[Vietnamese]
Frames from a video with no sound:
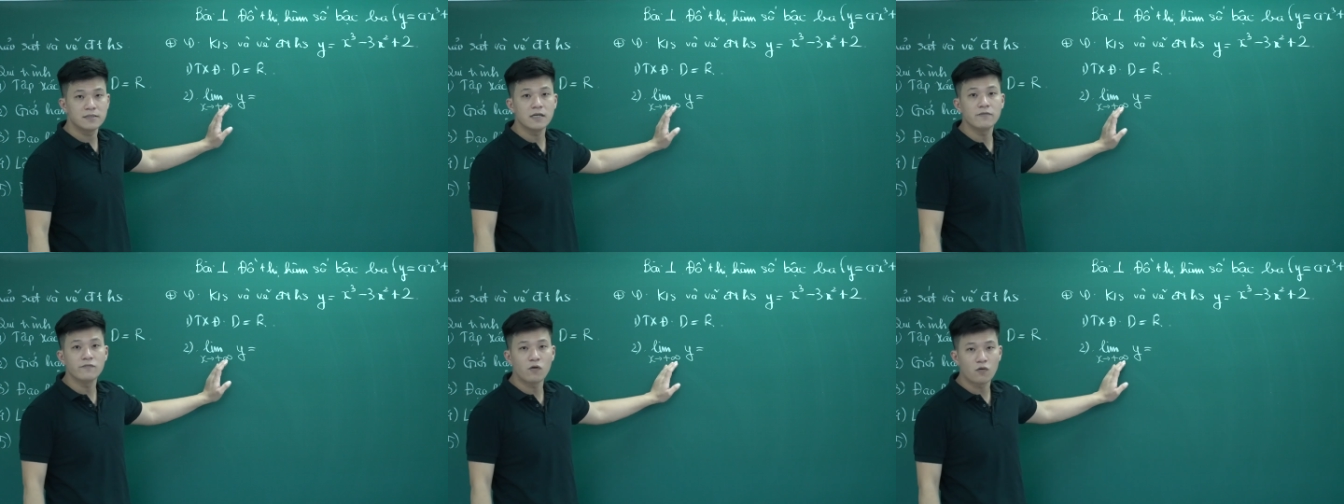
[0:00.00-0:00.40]

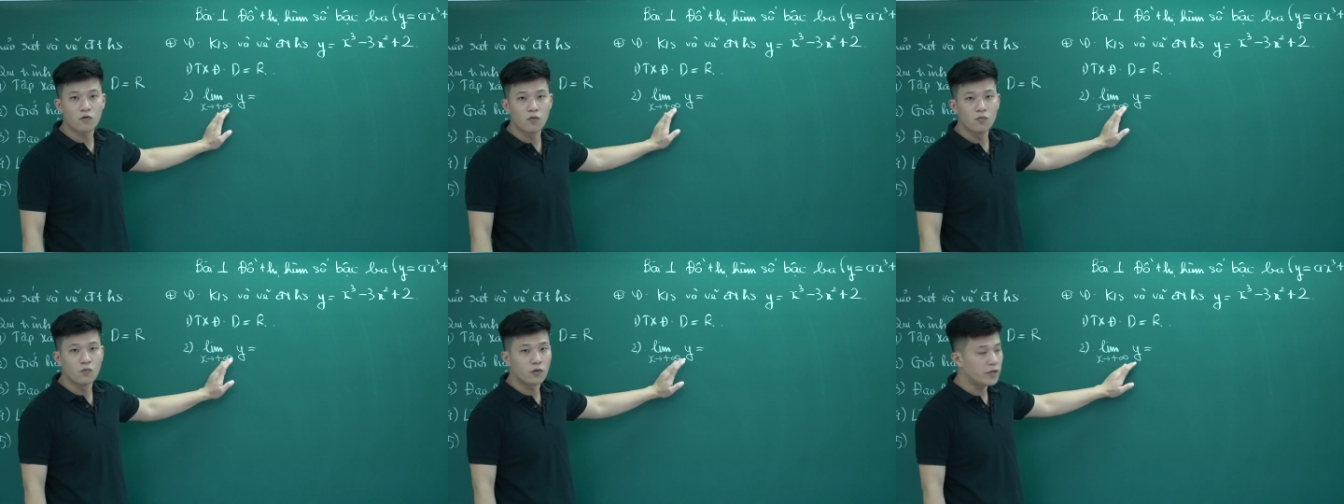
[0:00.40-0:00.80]
dương vô
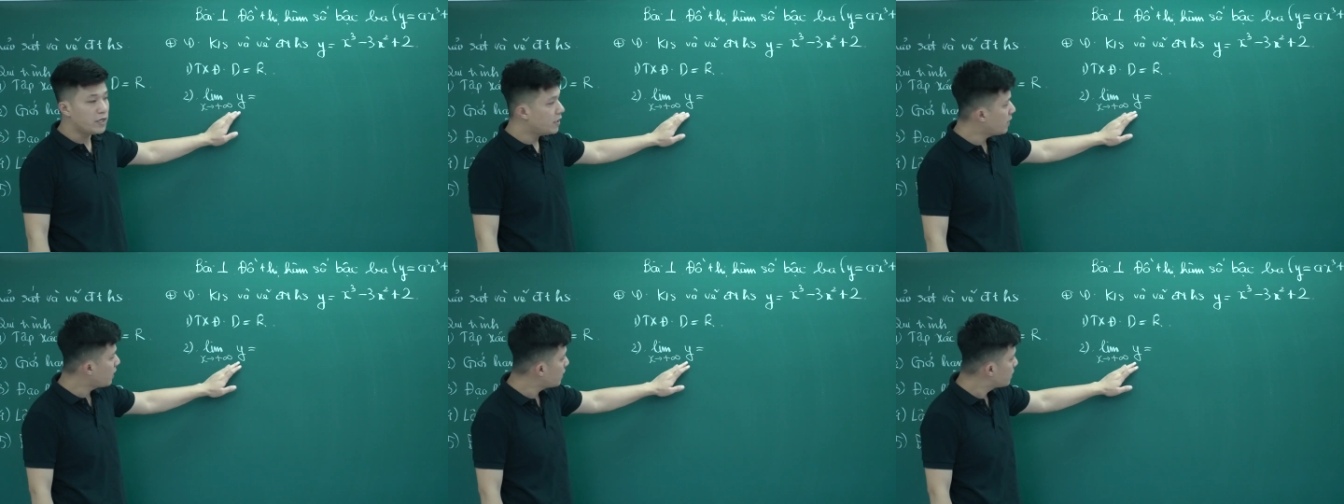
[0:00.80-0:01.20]
cùng của
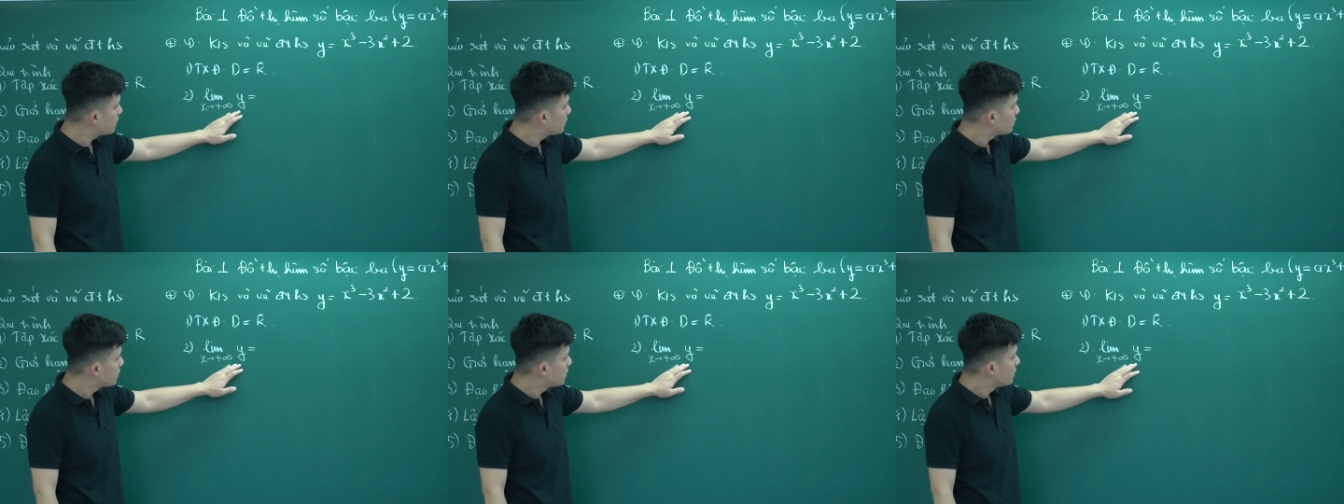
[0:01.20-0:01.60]
y ấy,
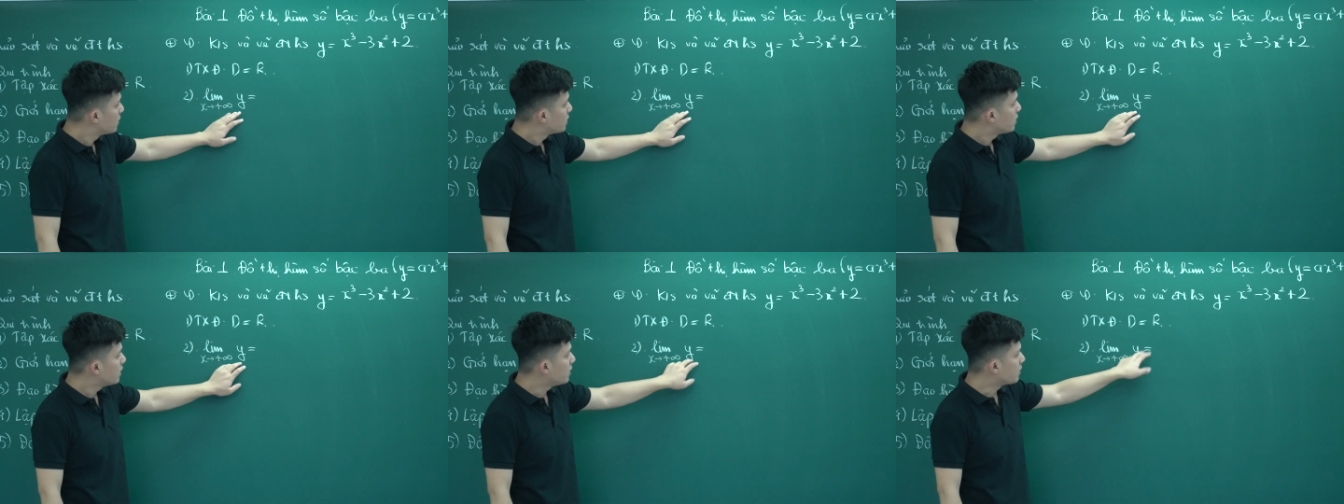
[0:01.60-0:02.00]

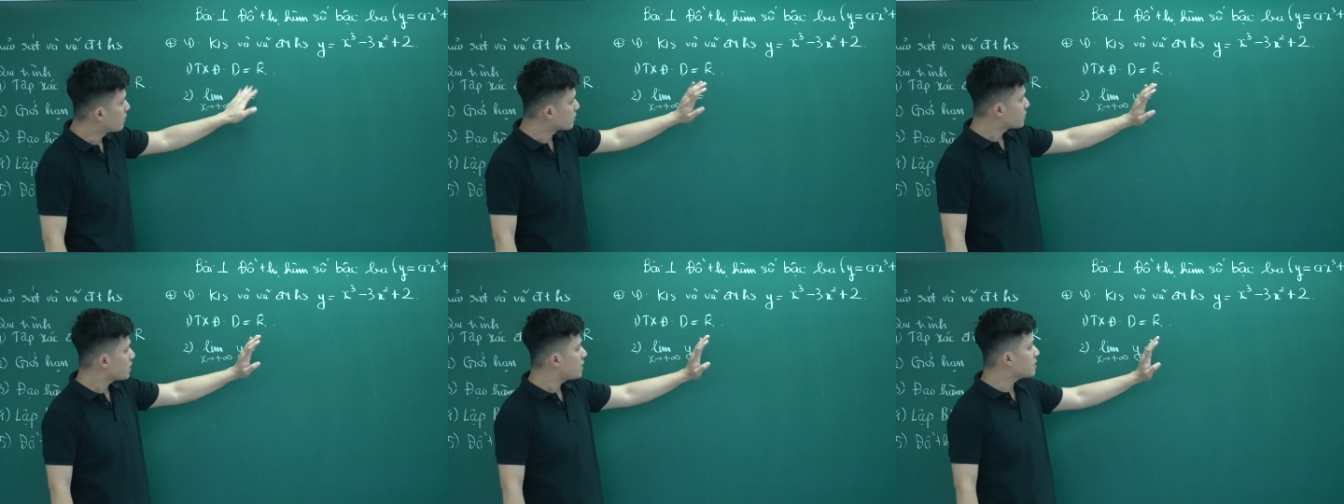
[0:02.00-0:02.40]
thì
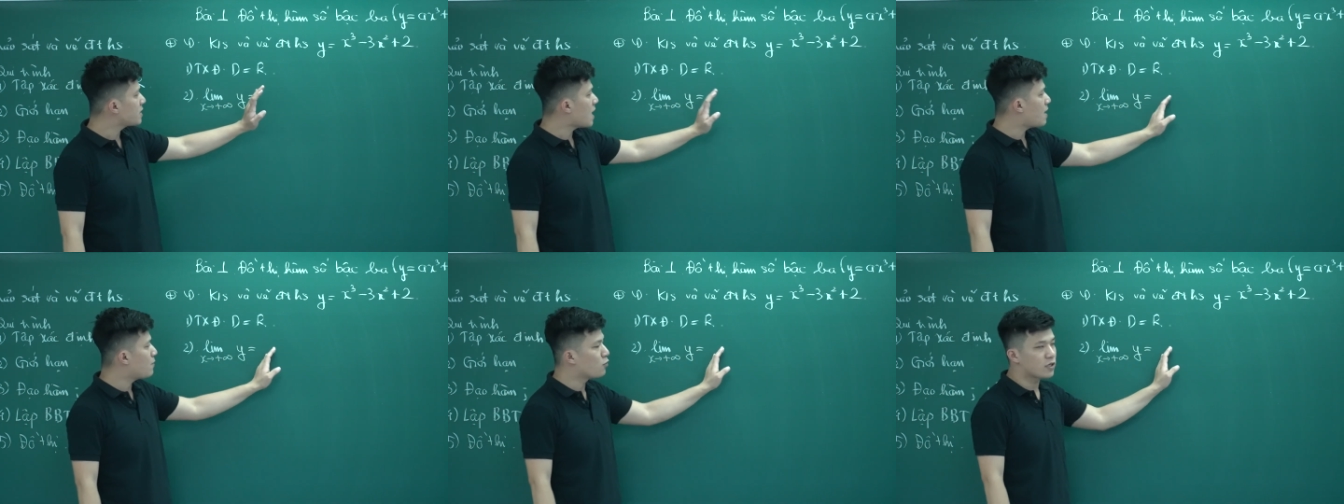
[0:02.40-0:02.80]
nó sẽ
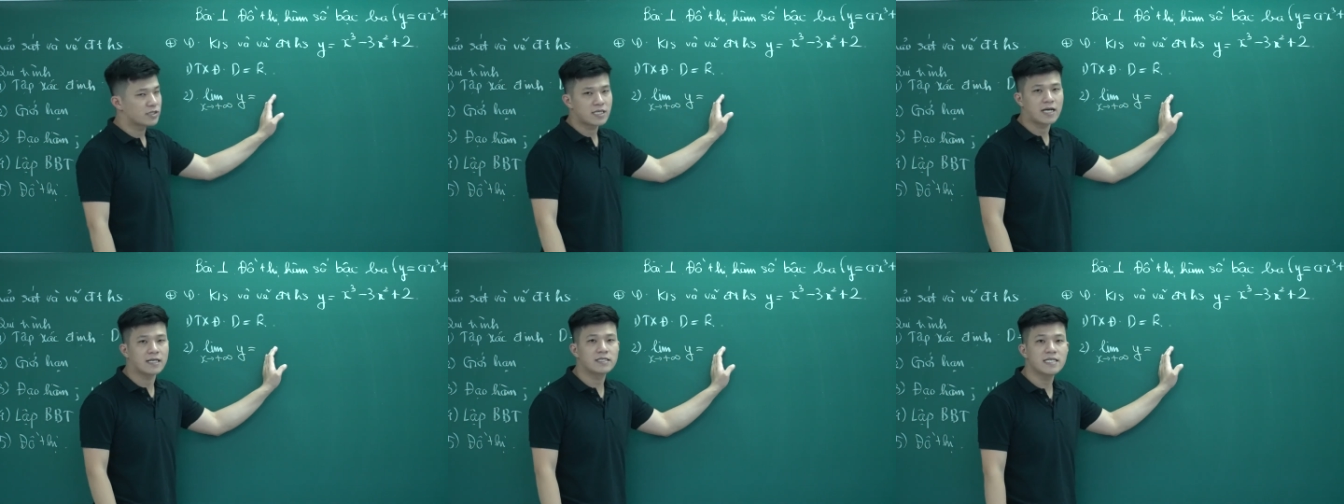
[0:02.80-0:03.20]
ra một cái
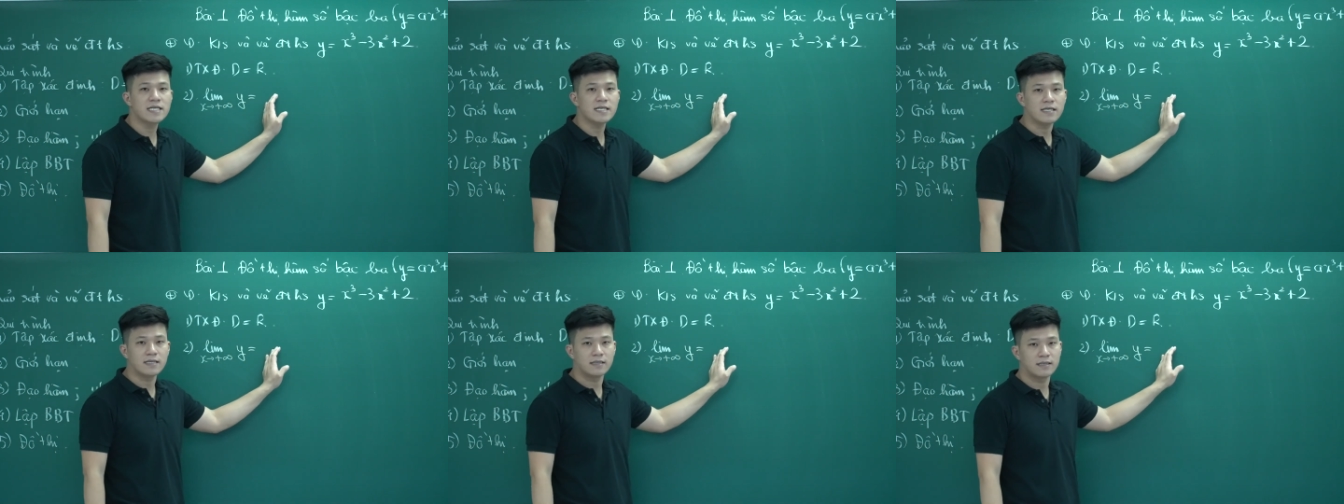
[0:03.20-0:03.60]
giá
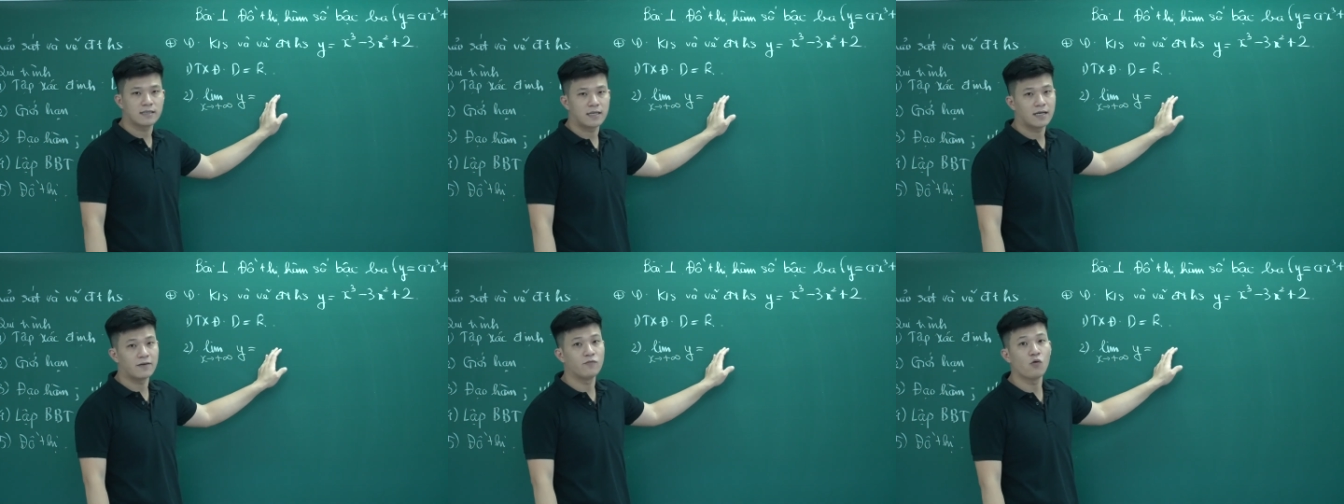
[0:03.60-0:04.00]
trị
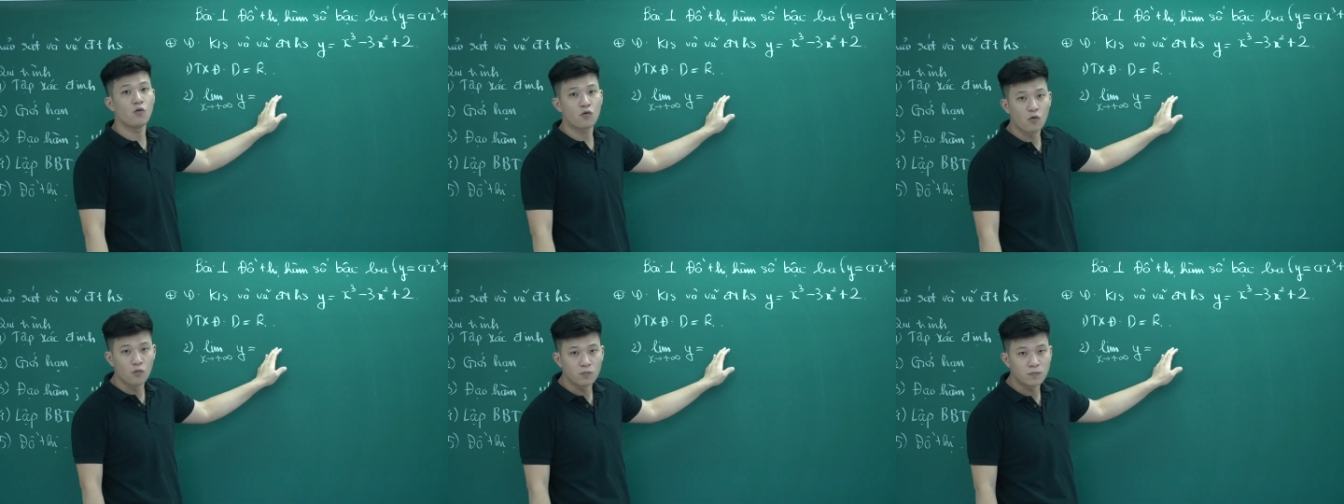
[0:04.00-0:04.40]
là
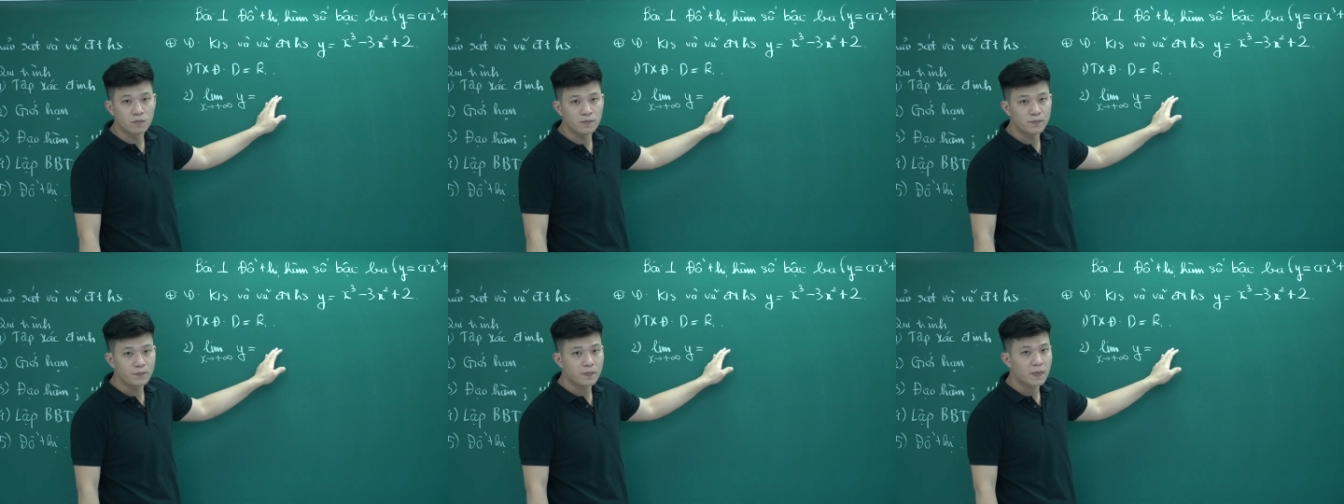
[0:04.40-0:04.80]
vô cùng.